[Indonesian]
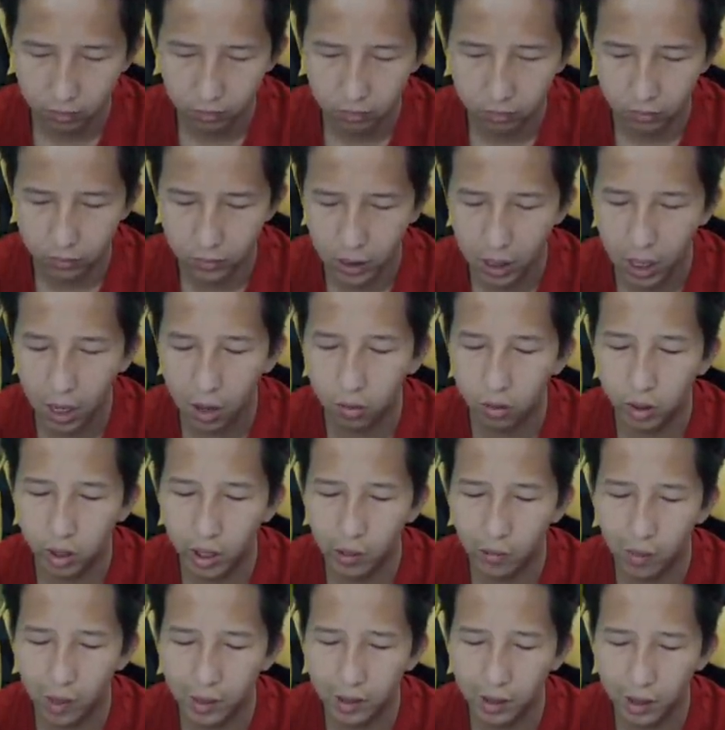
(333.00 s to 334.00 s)
nah udah
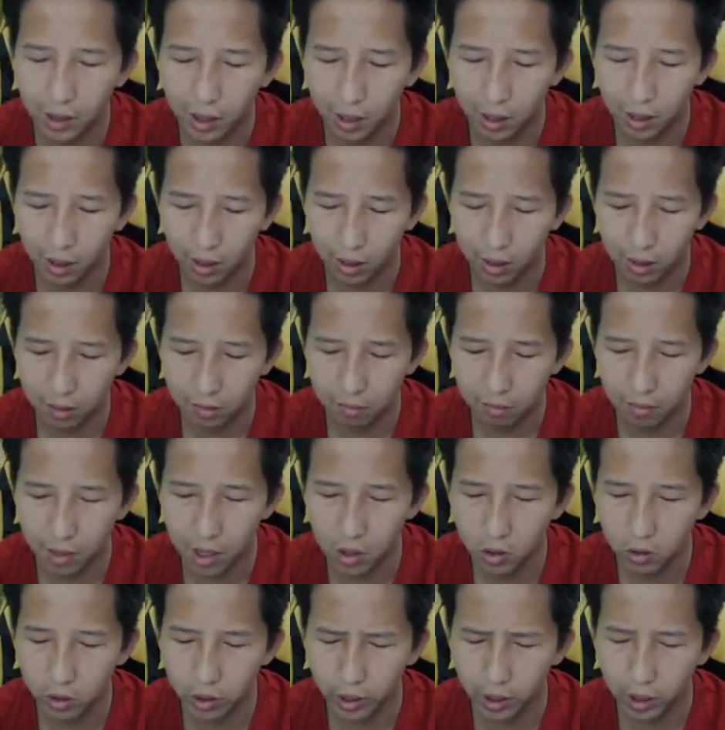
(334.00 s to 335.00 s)
lewatin nih
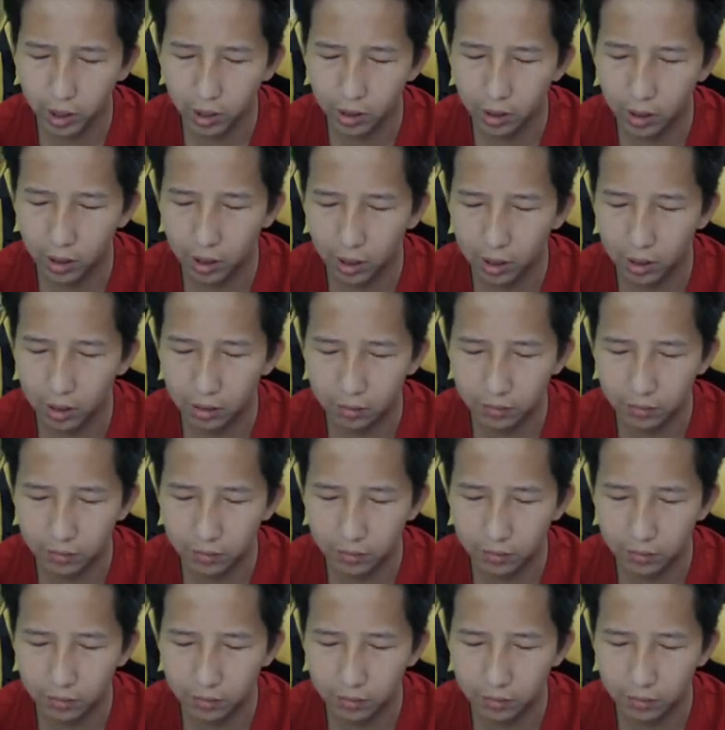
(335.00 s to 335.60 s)
baru dia kalian nyalain